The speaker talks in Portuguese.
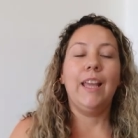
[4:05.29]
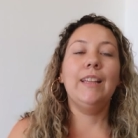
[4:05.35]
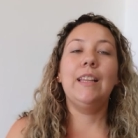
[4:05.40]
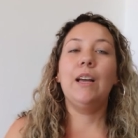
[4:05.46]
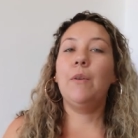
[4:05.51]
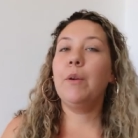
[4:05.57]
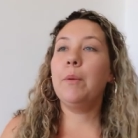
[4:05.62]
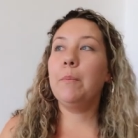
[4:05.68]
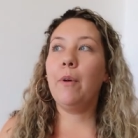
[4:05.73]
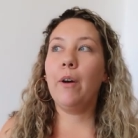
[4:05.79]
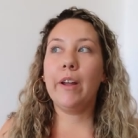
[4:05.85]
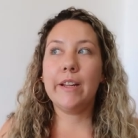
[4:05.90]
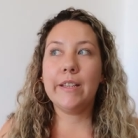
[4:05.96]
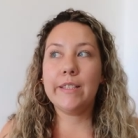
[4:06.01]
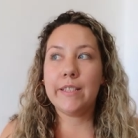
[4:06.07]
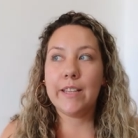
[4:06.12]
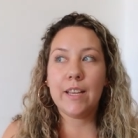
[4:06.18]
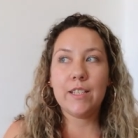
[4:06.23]
Então,
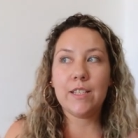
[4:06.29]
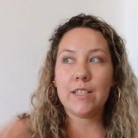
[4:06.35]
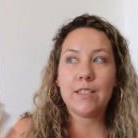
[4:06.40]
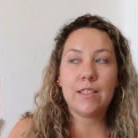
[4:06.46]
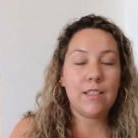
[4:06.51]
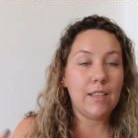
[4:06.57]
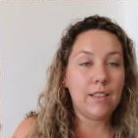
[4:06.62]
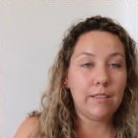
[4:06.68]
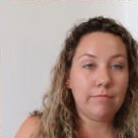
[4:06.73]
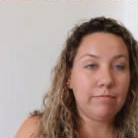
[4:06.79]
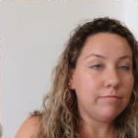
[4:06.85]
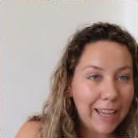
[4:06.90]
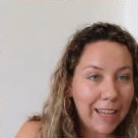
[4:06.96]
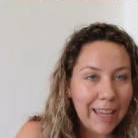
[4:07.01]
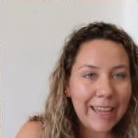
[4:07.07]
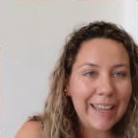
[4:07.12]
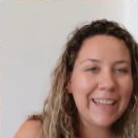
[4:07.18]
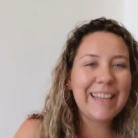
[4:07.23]
embora seja assim,
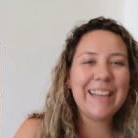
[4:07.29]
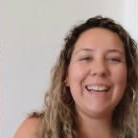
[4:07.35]
né?